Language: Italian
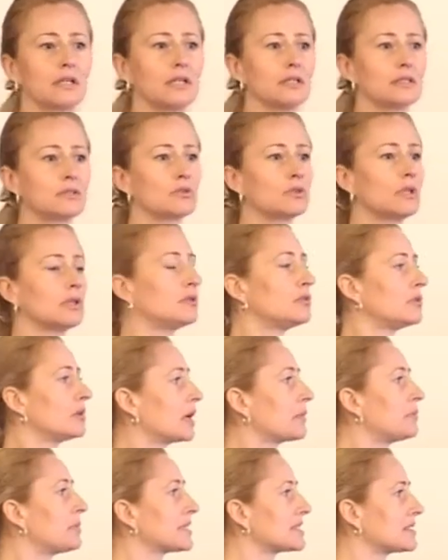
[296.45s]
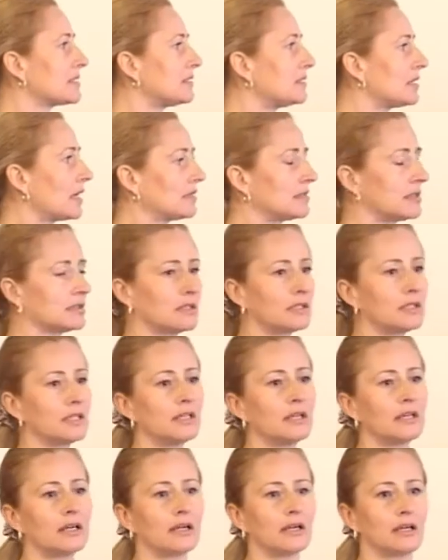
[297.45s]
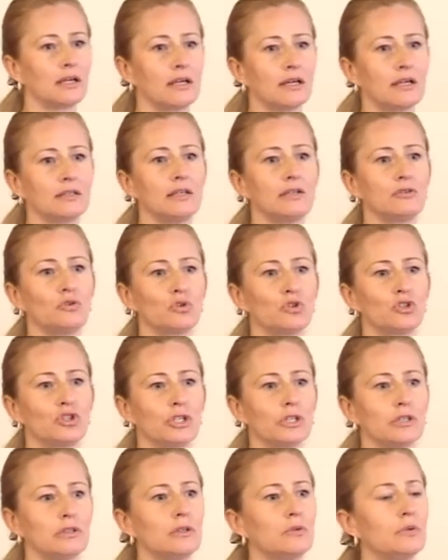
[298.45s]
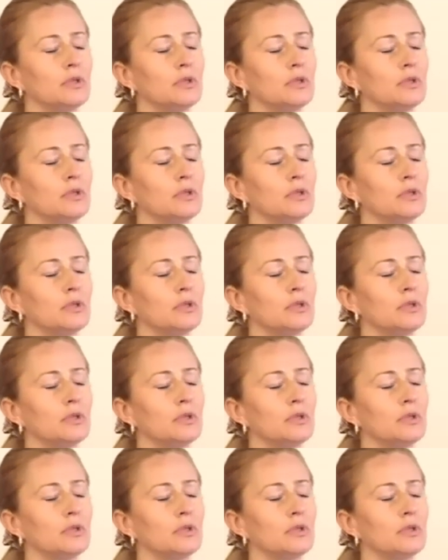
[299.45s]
degli studenti e un rappresentante eh, dei docenti.